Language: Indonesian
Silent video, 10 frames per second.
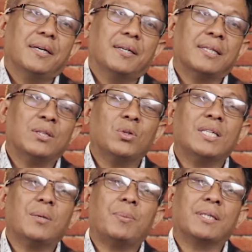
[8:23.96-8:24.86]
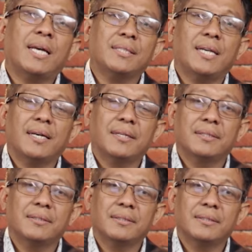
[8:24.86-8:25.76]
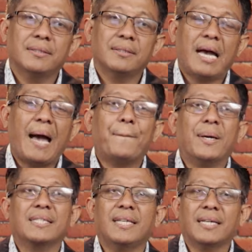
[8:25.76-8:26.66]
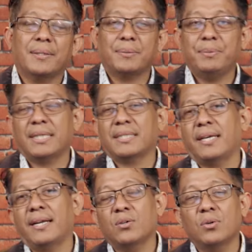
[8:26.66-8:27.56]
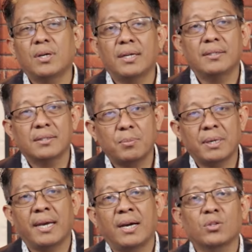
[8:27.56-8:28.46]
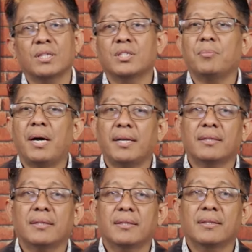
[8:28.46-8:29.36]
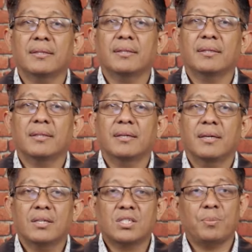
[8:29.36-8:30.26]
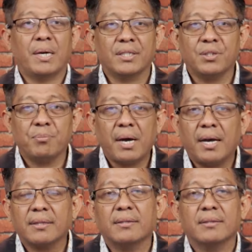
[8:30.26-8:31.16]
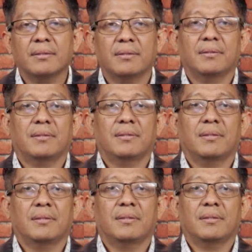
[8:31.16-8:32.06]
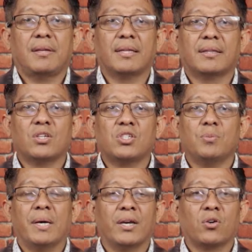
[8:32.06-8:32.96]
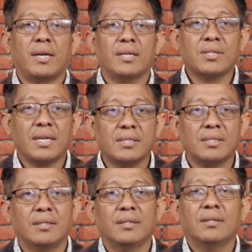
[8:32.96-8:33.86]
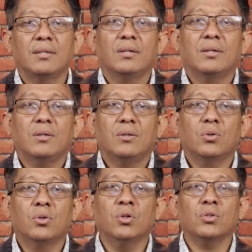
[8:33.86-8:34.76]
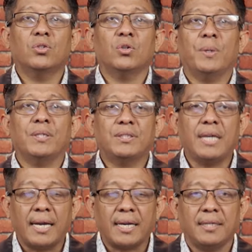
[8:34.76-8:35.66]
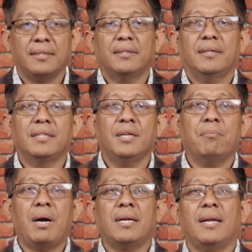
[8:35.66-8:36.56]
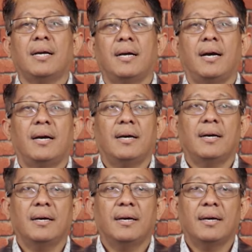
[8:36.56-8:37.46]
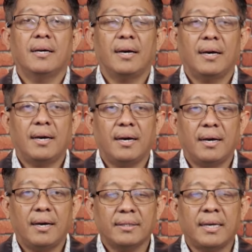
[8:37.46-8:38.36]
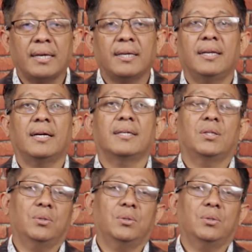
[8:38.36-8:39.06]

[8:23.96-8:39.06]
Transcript: tentu kita bertanya, apa sih yang bisa saya lakukan sebagai anggota jemaat, sebagai jemaat, atau sebagai organisasi untuk mencari di manakah yang hilang itu.